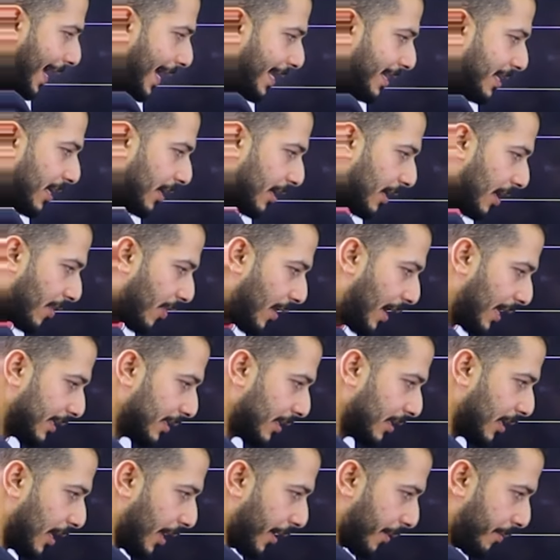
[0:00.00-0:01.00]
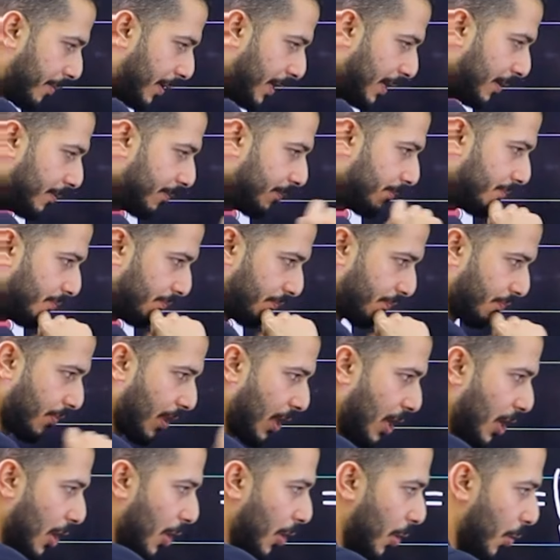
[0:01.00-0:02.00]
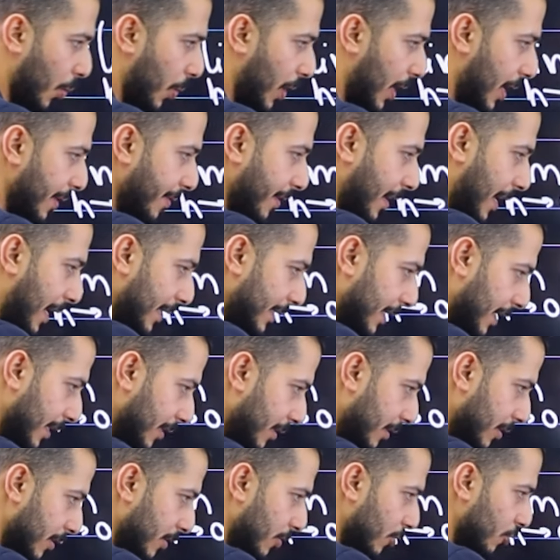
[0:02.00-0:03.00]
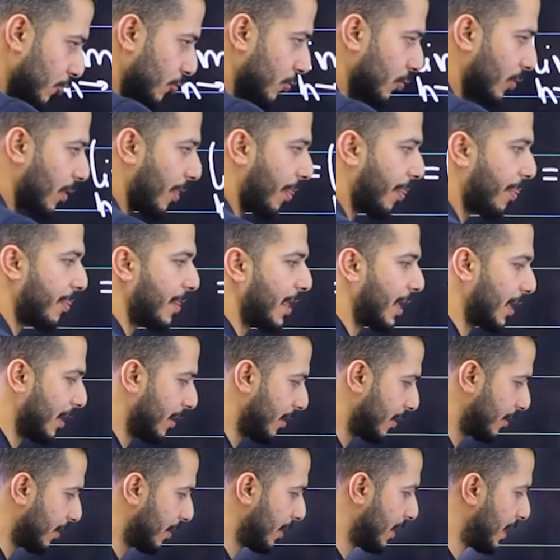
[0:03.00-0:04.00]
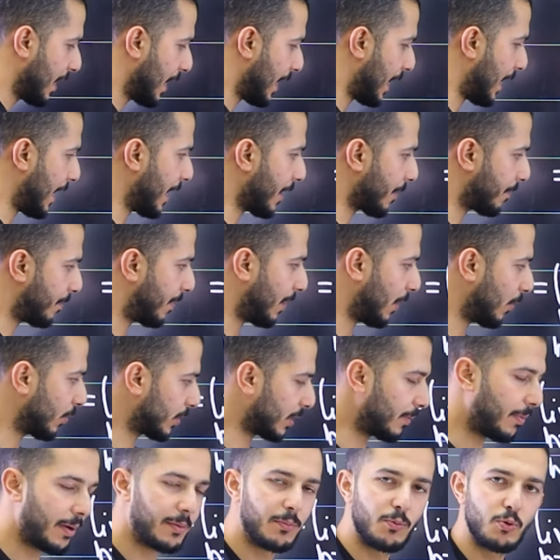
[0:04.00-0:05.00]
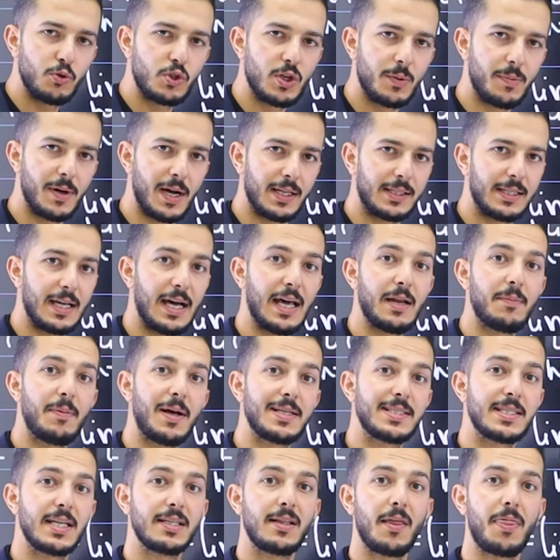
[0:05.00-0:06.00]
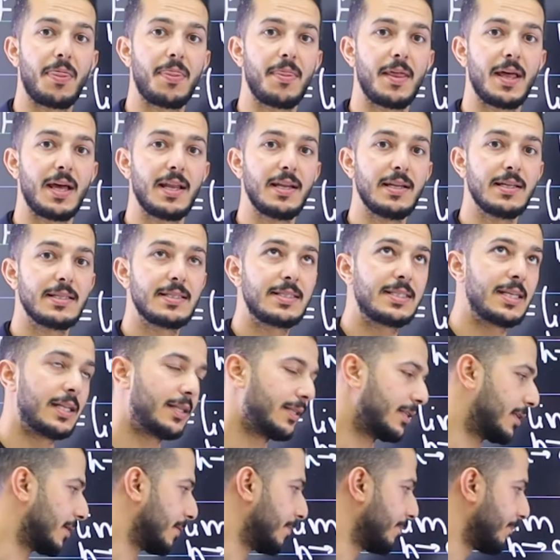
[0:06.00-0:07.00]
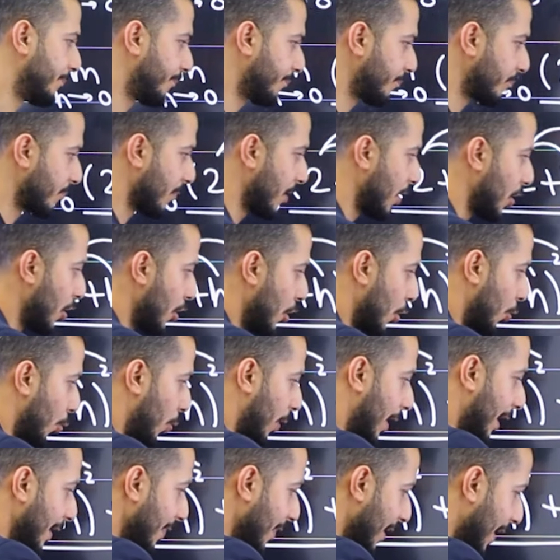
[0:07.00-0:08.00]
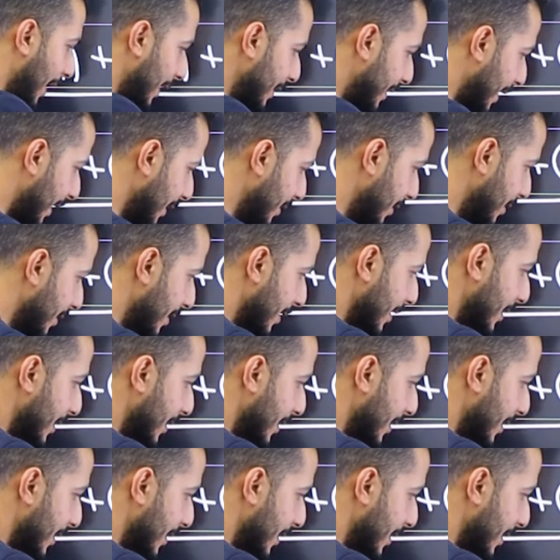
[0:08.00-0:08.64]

عندك هذا العدد 4 وهذا العدد 2 4 وطبعا موجبات 4 زائد 2 6 وهذا العدد